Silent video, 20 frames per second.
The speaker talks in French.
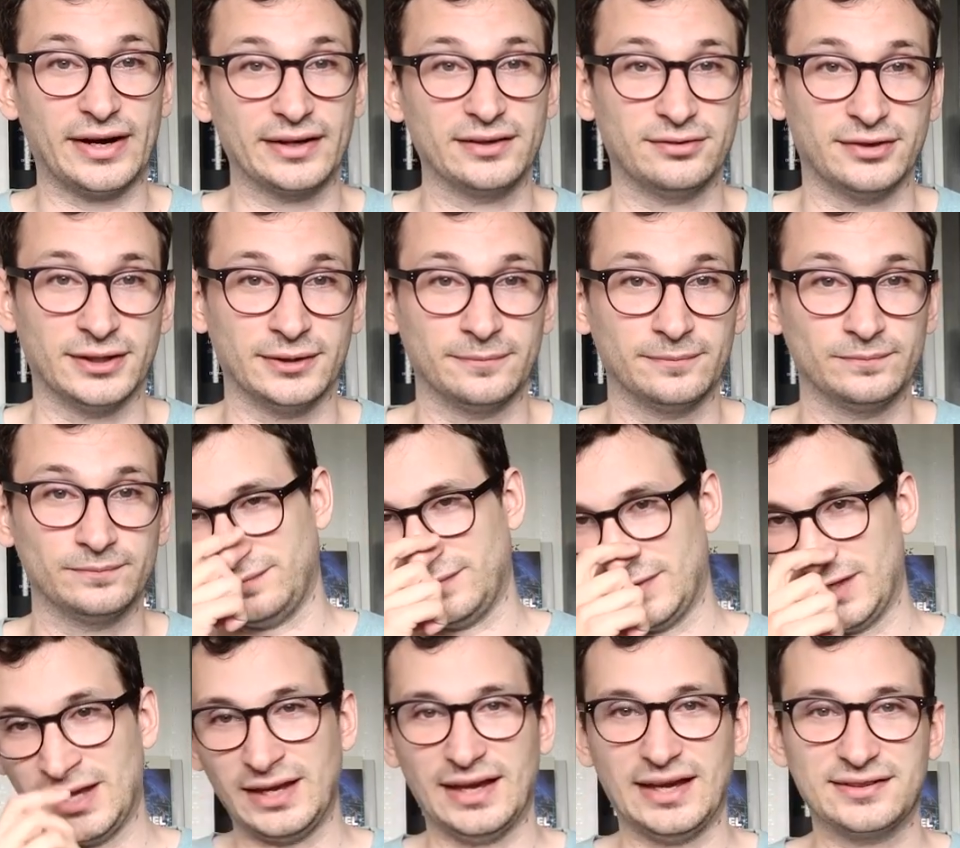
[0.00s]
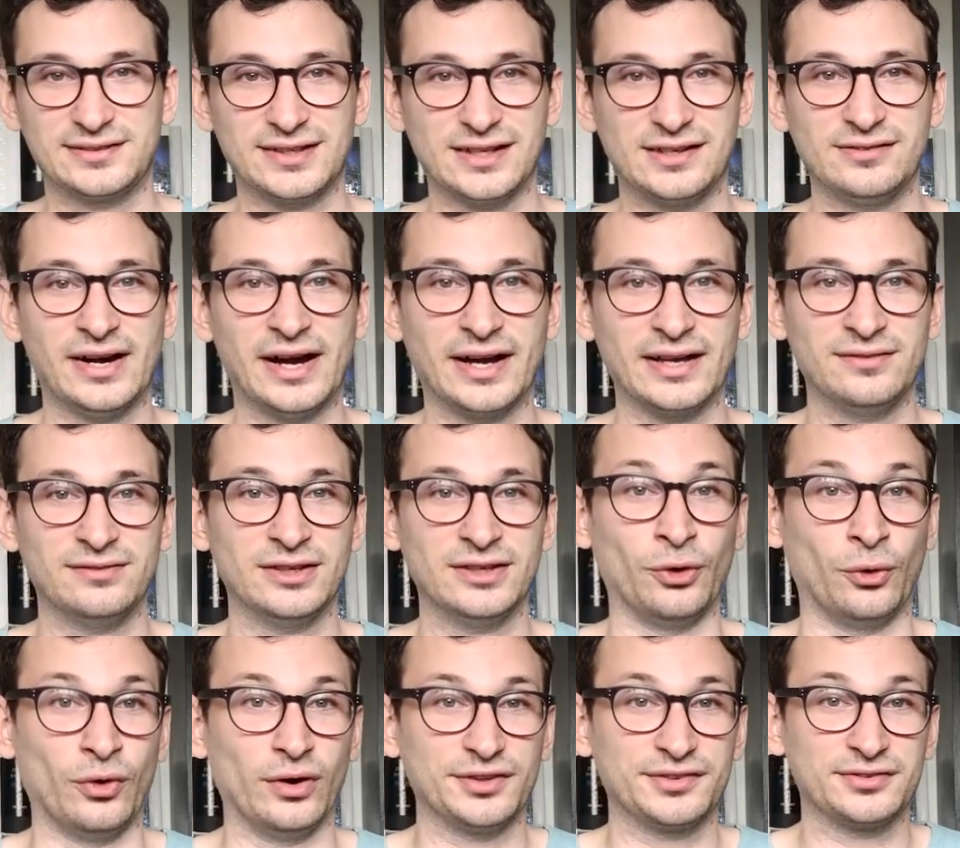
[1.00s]
arriver Est-ce qu'elle va arriver
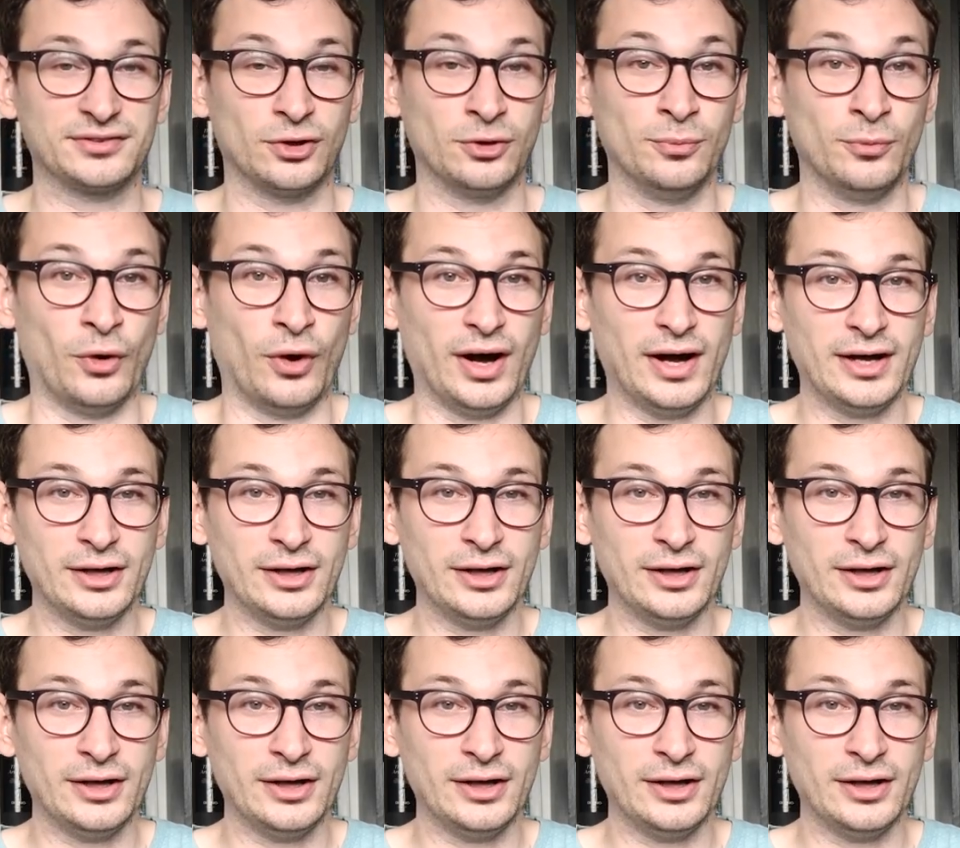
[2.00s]
dans seulement